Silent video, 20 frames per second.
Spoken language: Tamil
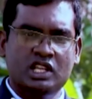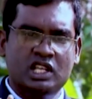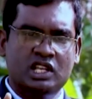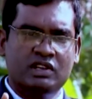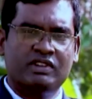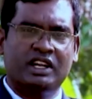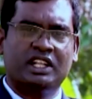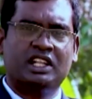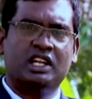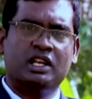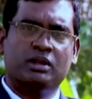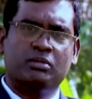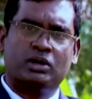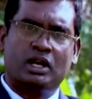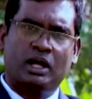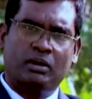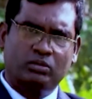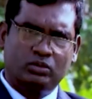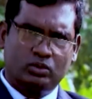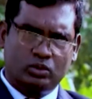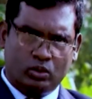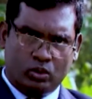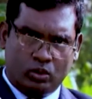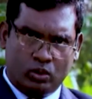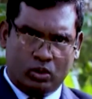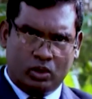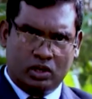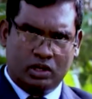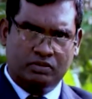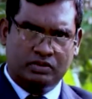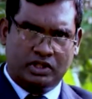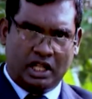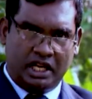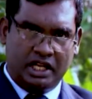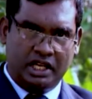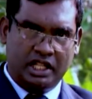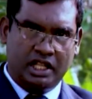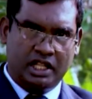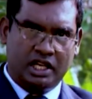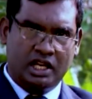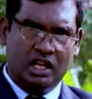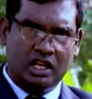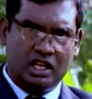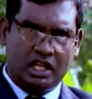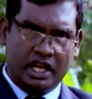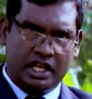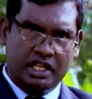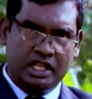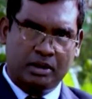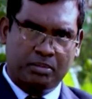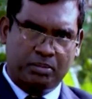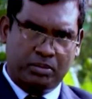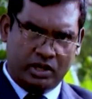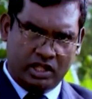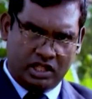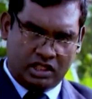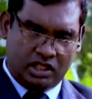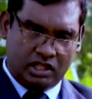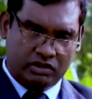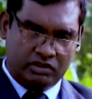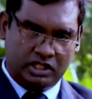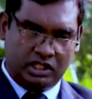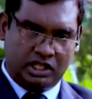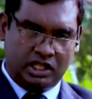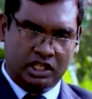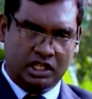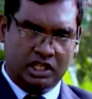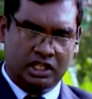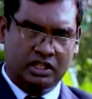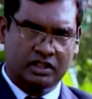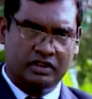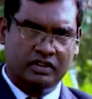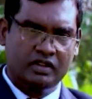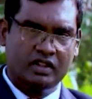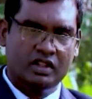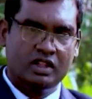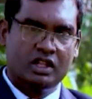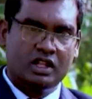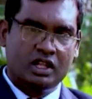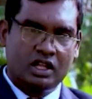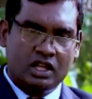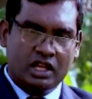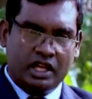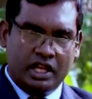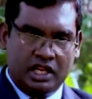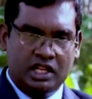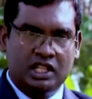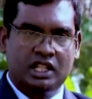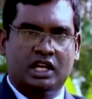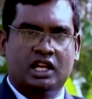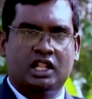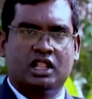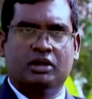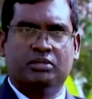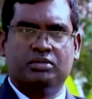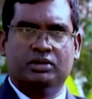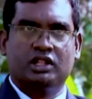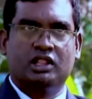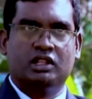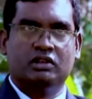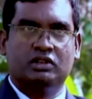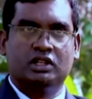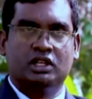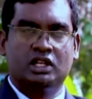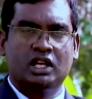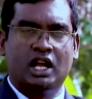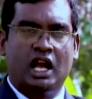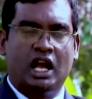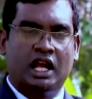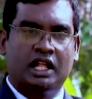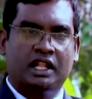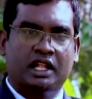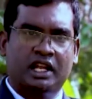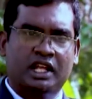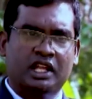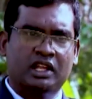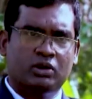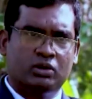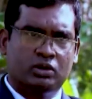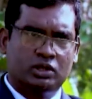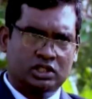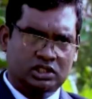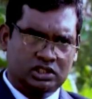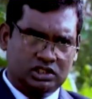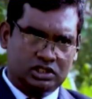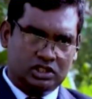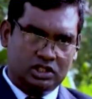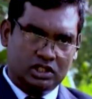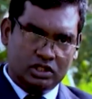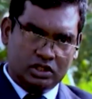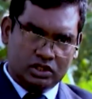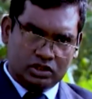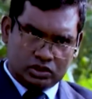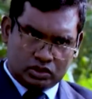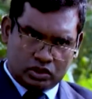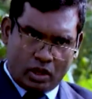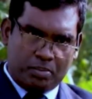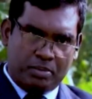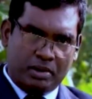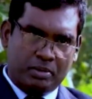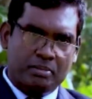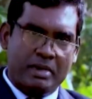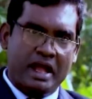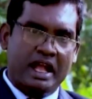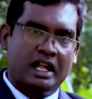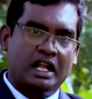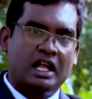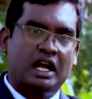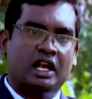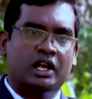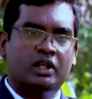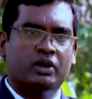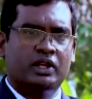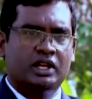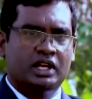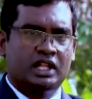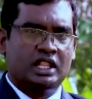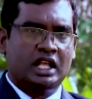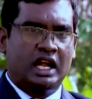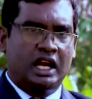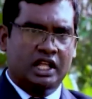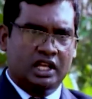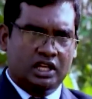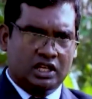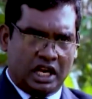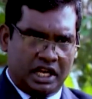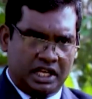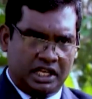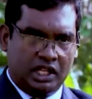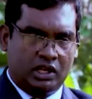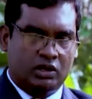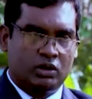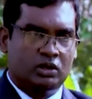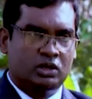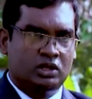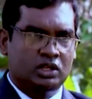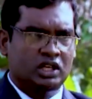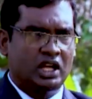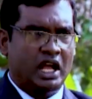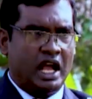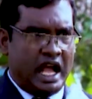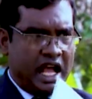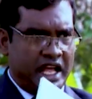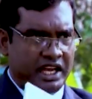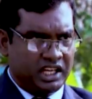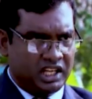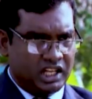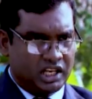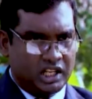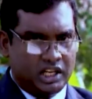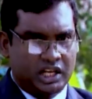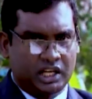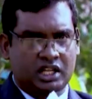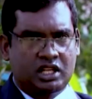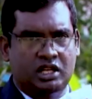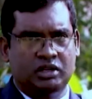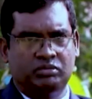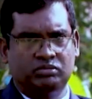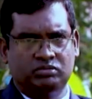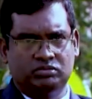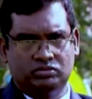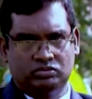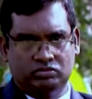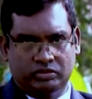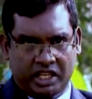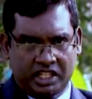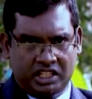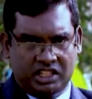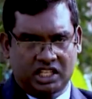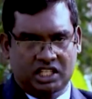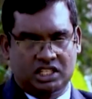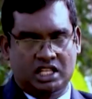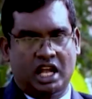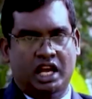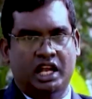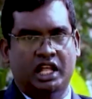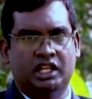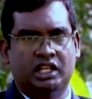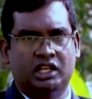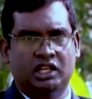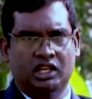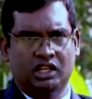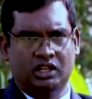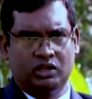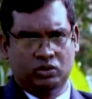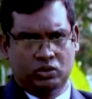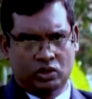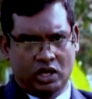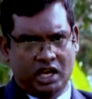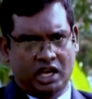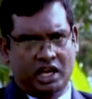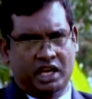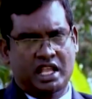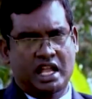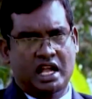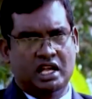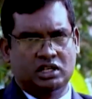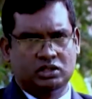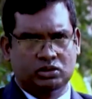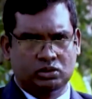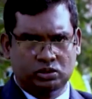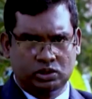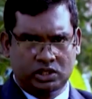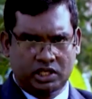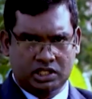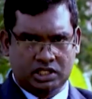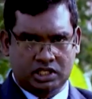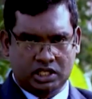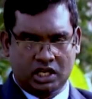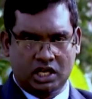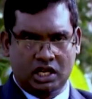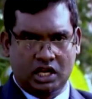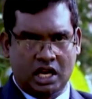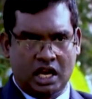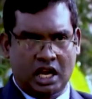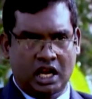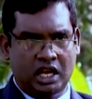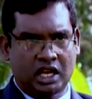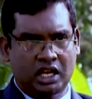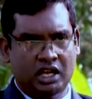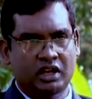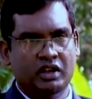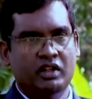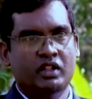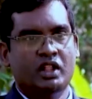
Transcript: இருபது நிமிடம் ஓடும் தண்ணீரில் கையை பிடித்துவிட்டு எரிந்த இடத்தை பிடித்துவிட்டு அதனை ஒரு சொப்பிங் பேக்காலேயோ இன்னத்தாலேயோ கட்டிக்கொண்டு அருகில் இருக்கும் வைத்தியசாலைக்கு உடனடியாக கூட்டி சென்றால்